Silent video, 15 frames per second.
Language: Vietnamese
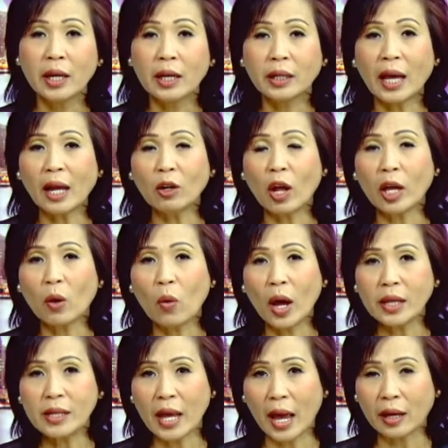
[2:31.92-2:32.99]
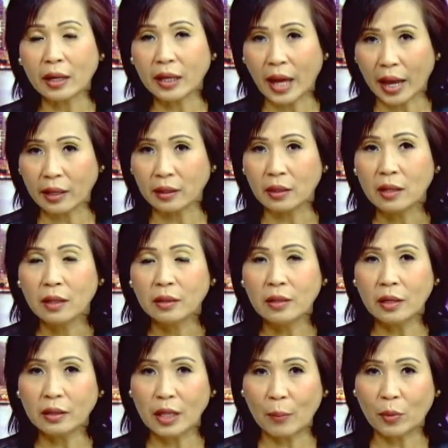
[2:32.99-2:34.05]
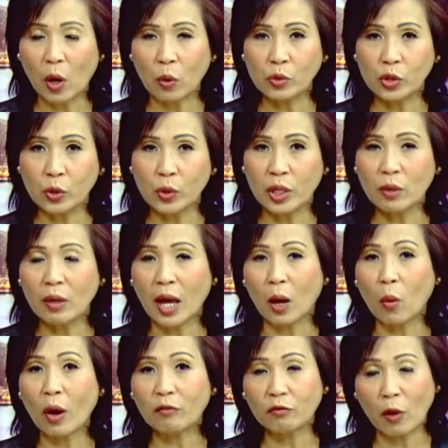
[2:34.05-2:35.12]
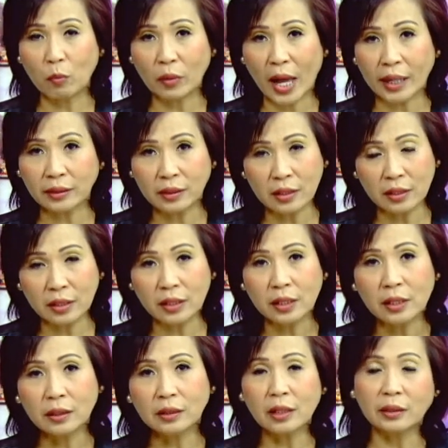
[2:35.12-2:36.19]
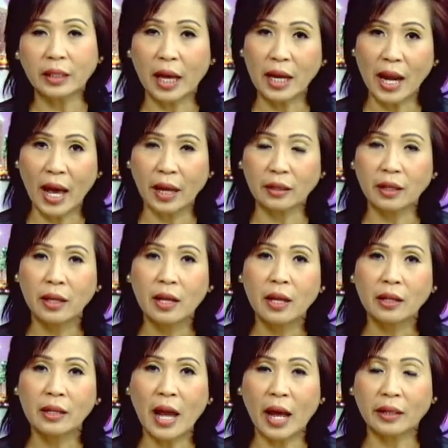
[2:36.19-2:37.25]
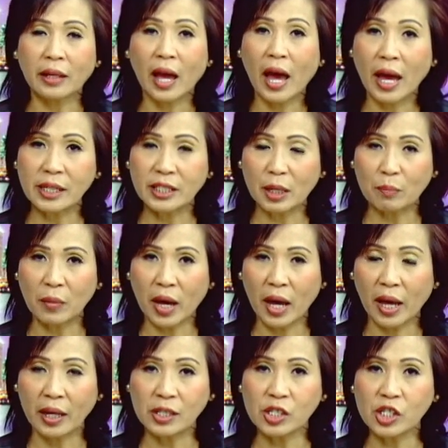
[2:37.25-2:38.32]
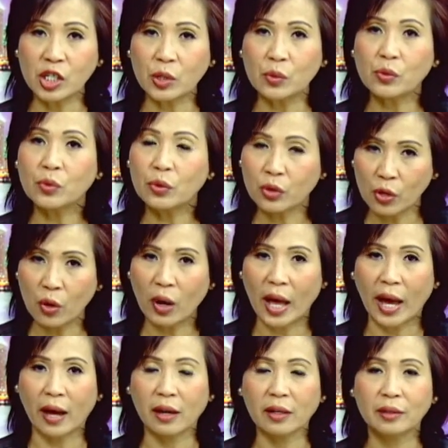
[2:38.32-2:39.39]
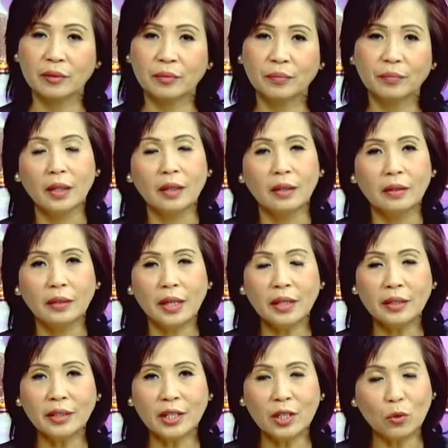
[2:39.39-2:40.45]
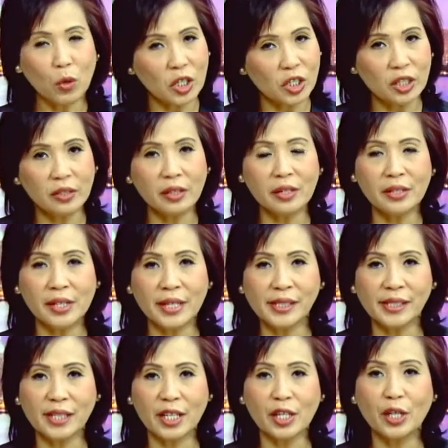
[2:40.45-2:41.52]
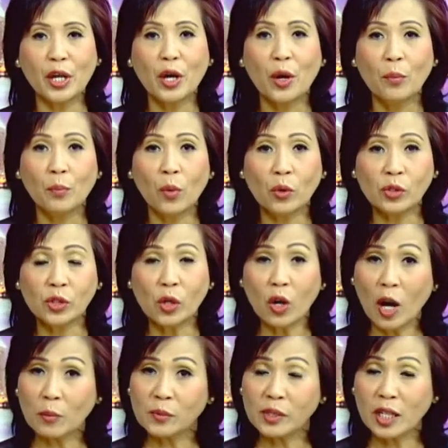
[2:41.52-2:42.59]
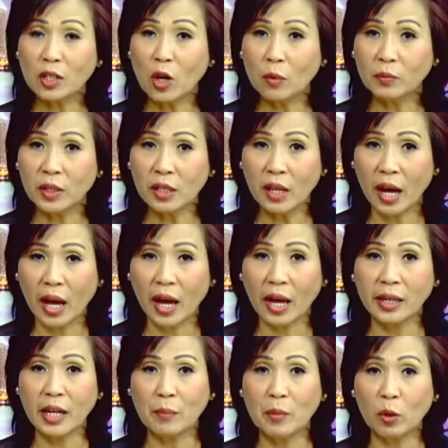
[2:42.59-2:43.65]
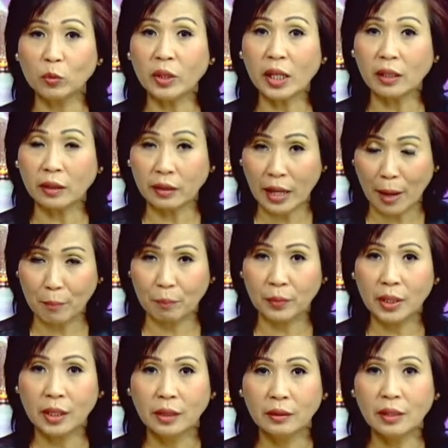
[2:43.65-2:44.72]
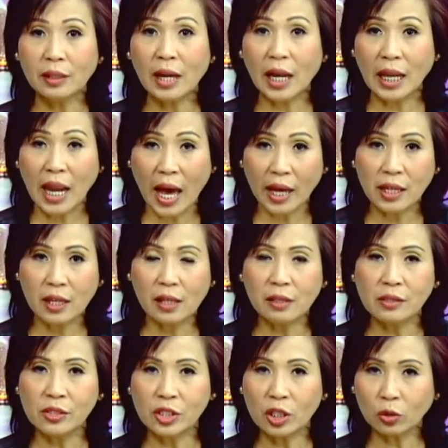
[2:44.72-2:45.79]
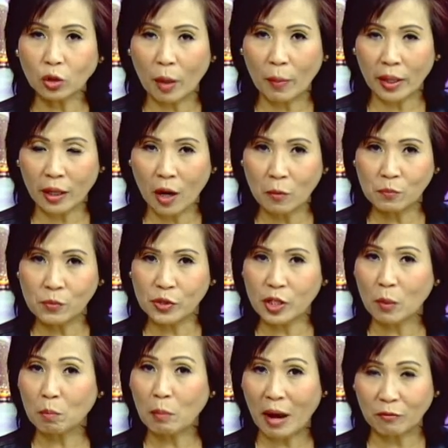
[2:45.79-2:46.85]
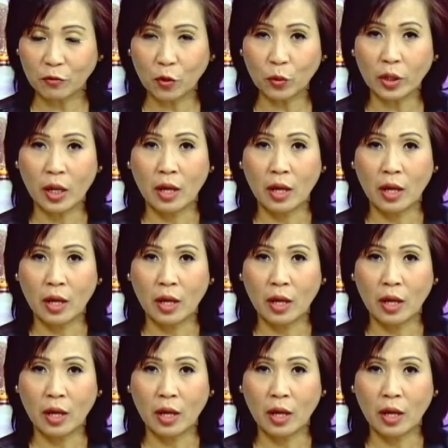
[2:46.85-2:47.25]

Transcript: Các loại hoa dạng cành được nhập khẩu chủ yếu là hoa phong lan tươi từ Thái Lan đạt 2.2 triệu đô la. Tin từ Washington DC, một số học sinh hôm thứ Hai đã biểu tình nằm, tức là lie-in trước tòa Bạch Ốc trong 3 phút